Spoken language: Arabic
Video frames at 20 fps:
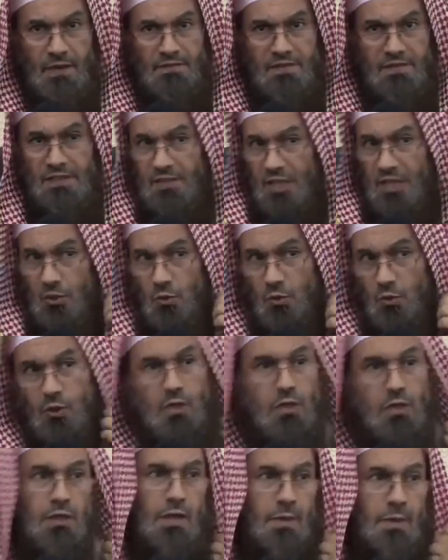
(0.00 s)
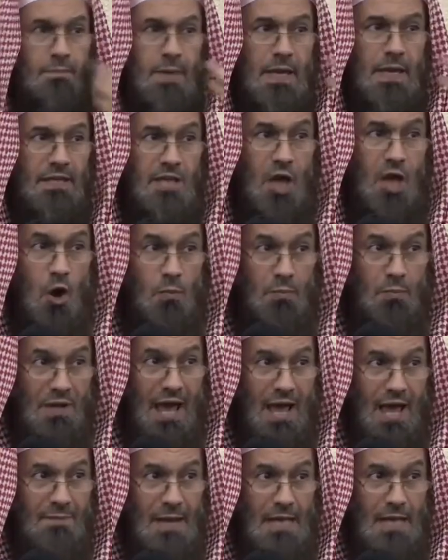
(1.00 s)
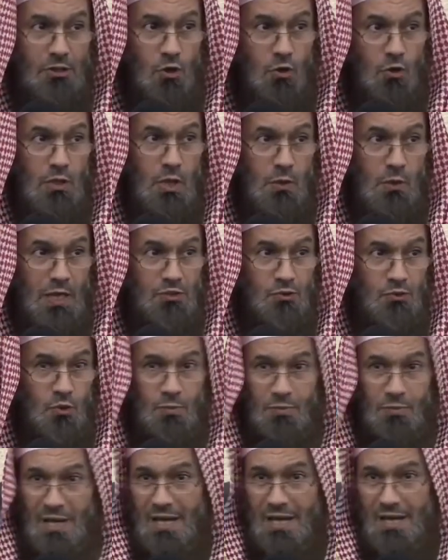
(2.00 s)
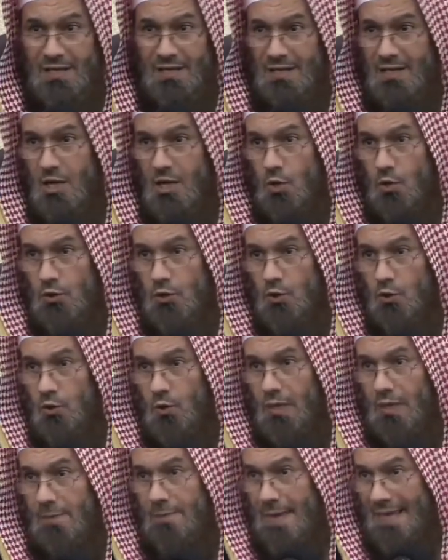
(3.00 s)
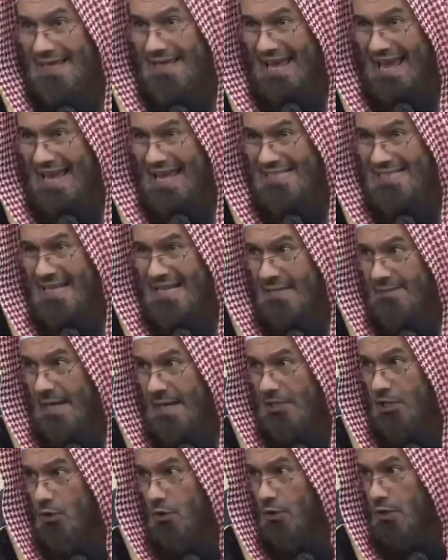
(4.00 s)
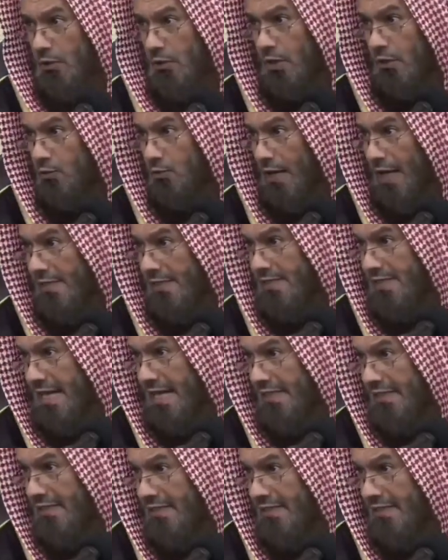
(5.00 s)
فتقول لبيك عمرة ما تقول نويت عمرة وتقول لبيك حجا ما تقول نويت حجا